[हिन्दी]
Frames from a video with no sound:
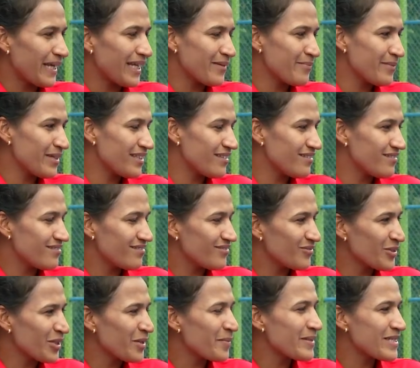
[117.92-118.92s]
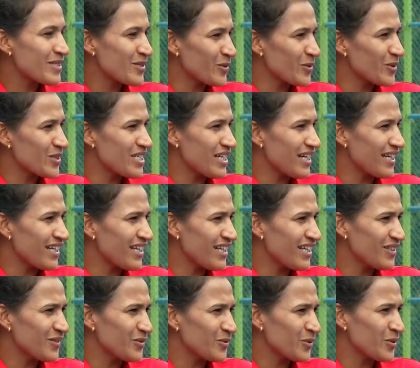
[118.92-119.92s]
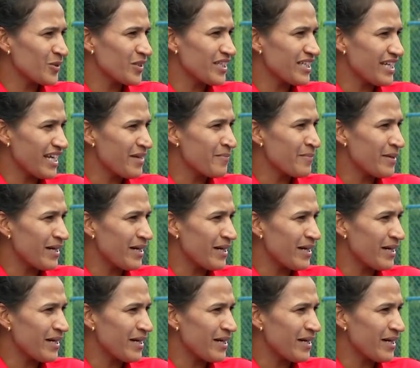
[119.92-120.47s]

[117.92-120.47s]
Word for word: पहले मैं उनके पास रोज़ जाना उन्होंने नहीं